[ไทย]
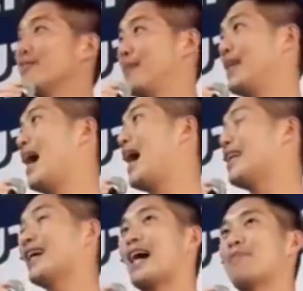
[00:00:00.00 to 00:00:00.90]
ไม่ได้
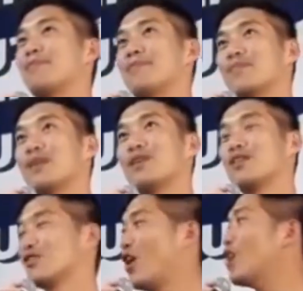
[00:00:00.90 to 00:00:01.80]
นะครับ
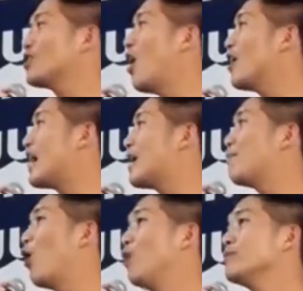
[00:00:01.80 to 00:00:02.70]
สสอย่าง
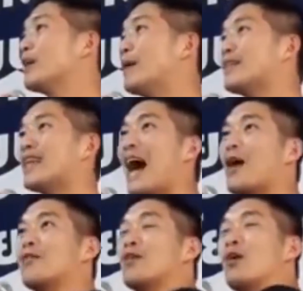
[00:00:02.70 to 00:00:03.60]
ผมจะไปสั่ง
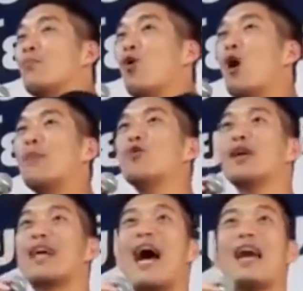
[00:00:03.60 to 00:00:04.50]
ผู้อำนว
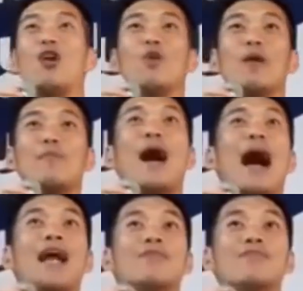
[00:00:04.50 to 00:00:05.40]
ยการโรงพยา
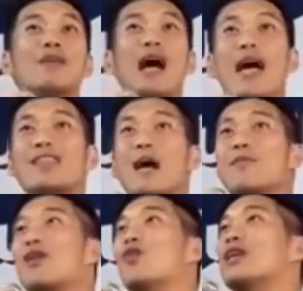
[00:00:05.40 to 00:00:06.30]
บาลให้ทำอ
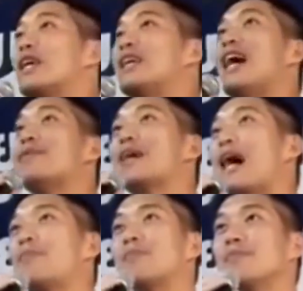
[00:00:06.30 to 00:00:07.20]
ย่างงู้นอย่างนี้ได้ไหม
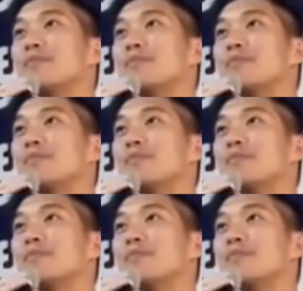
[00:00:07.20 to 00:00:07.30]
ครับ